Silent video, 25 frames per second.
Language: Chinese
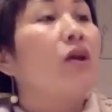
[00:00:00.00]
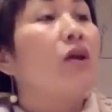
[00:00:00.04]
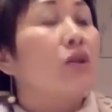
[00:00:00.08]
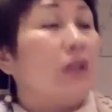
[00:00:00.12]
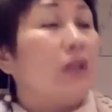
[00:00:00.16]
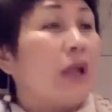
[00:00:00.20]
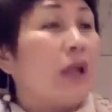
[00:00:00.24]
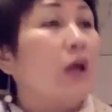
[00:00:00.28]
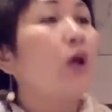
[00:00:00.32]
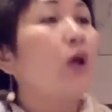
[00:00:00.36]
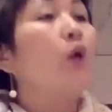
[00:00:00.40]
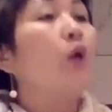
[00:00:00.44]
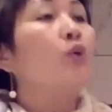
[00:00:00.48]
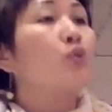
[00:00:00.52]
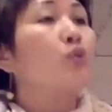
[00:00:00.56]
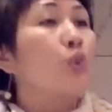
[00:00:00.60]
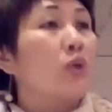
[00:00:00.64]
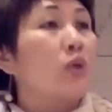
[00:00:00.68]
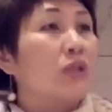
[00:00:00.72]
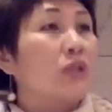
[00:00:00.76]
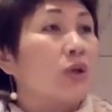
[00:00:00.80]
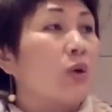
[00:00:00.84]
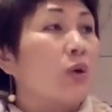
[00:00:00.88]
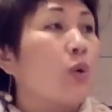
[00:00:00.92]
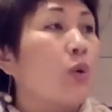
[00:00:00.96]
能够
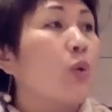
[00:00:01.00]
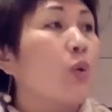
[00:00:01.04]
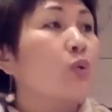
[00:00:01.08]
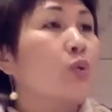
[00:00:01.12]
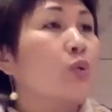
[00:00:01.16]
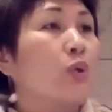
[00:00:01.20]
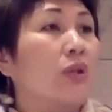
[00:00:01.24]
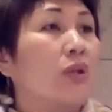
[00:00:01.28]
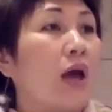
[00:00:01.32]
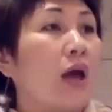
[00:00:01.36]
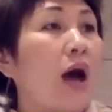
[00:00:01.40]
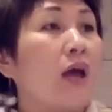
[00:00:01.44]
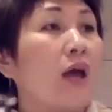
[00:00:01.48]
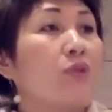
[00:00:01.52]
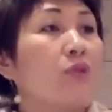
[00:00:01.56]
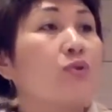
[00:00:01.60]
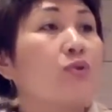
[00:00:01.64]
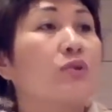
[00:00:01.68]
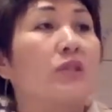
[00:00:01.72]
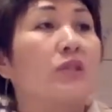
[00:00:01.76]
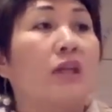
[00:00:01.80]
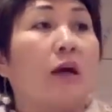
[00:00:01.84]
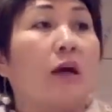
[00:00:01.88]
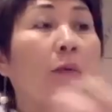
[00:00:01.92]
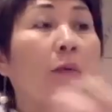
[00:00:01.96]
做这个工作的哈，就
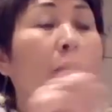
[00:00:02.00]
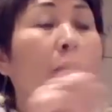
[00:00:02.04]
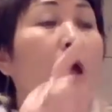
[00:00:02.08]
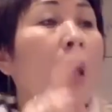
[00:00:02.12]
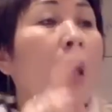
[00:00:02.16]
是这个